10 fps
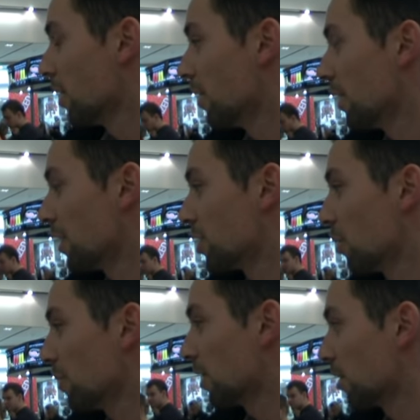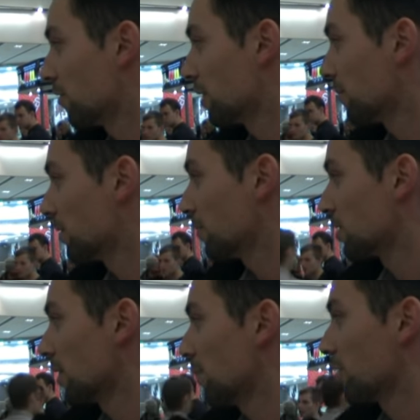e, jakiś dobry krok w, tym, w tą
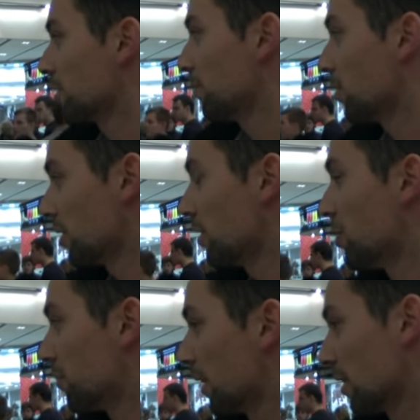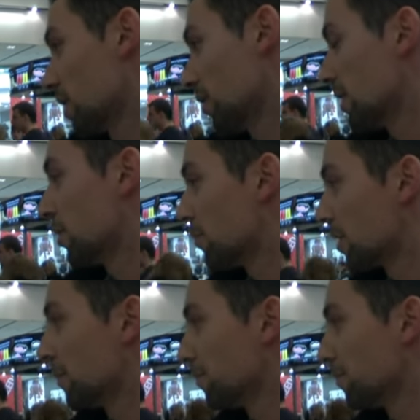stronę poczyn, poczyniliśmy, także no jest dobrze.